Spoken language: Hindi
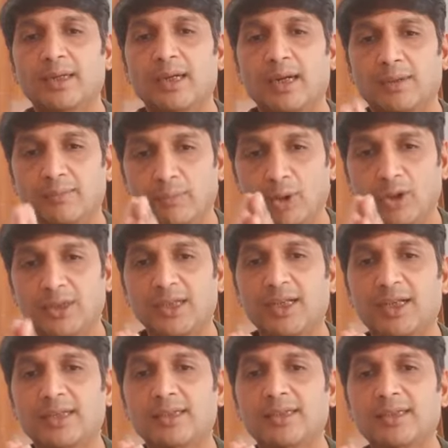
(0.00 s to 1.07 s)
हम बहुत
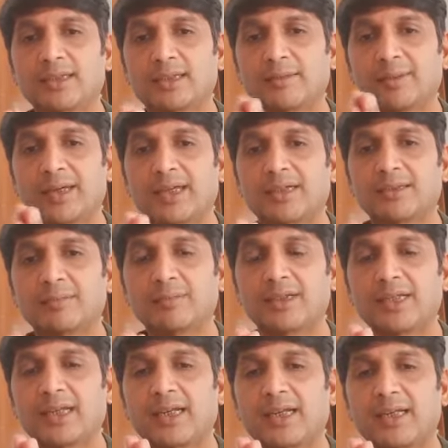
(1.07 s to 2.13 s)
लकी है कि भारत
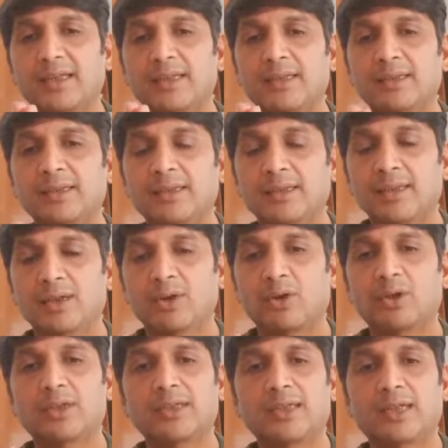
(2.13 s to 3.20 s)
में रह रहे हैं
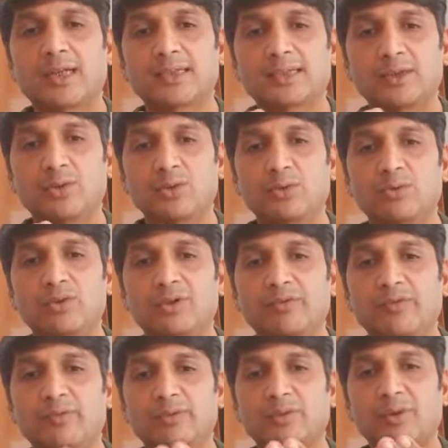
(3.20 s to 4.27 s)
और इधर ऐसे लोग हुए
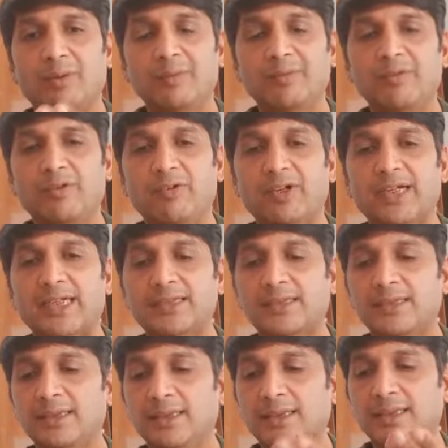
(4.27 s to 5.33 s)
स्वामी
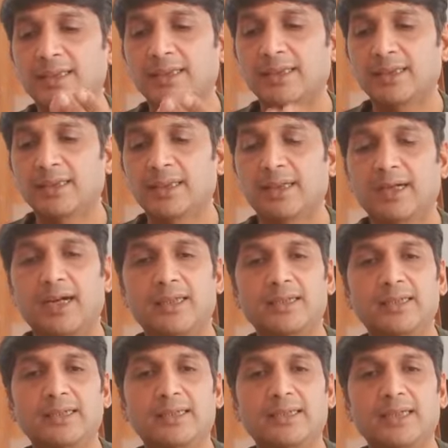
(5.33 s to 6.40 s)
विवेकानंद है
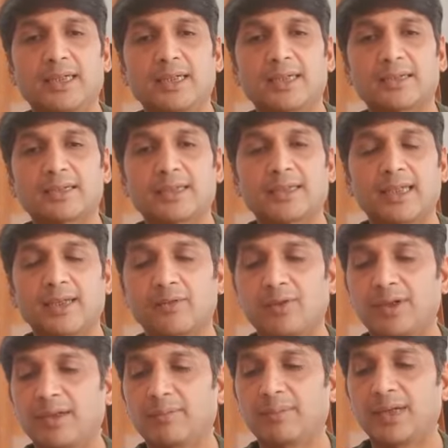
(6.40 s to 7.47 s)
गांधी जी है सरदार
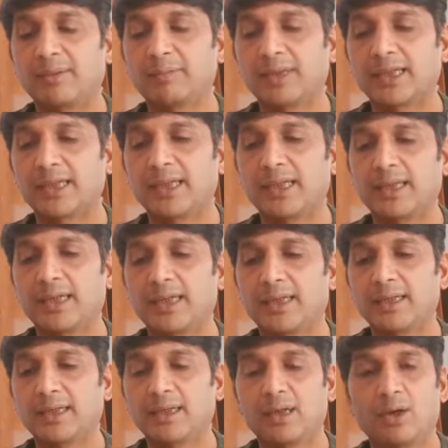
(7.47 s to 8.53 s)
वल्लभ भाई पटेल है
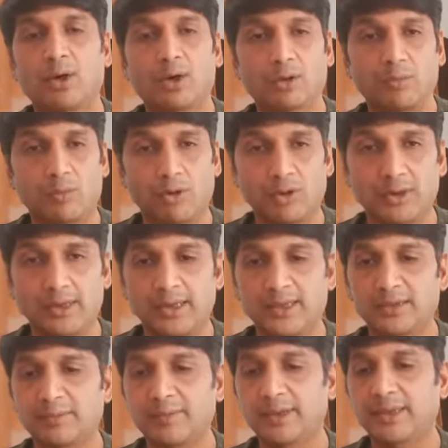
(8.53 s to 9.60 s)
और मॉडर्न
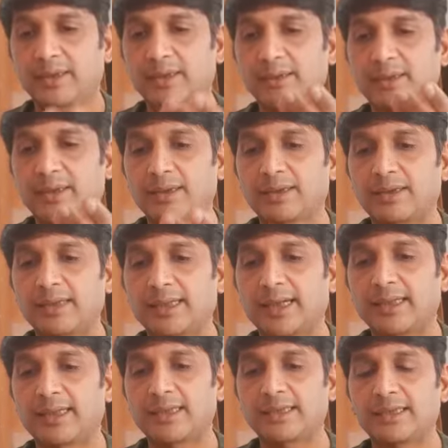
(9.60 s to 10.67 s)
एज में रतन
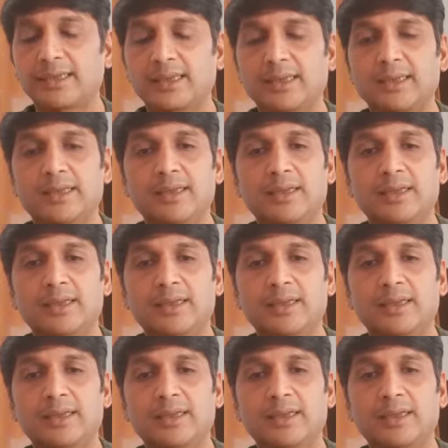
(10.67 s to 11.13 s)
टाटा जी है